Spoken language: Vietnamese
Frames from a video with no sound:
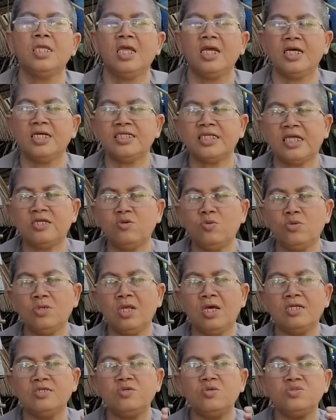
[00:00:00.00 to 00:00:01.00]
cái tay vuốt
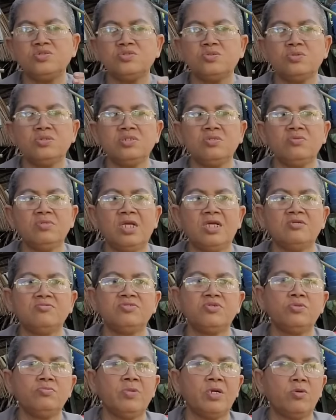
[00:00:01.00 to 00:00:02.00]
lên vuốt xuống vuốt lên
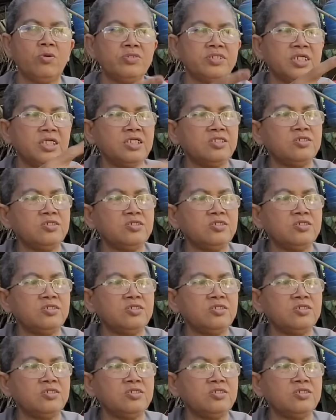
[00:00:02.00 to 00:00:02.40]
xuống mà cô chị